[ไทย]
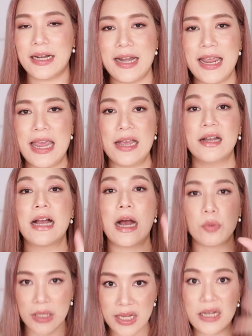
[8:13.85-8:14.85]
นั่นเอง คือ
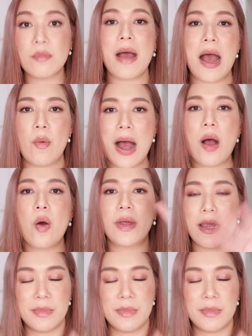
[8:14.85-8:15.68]
เขาคิดมาว่าโอเค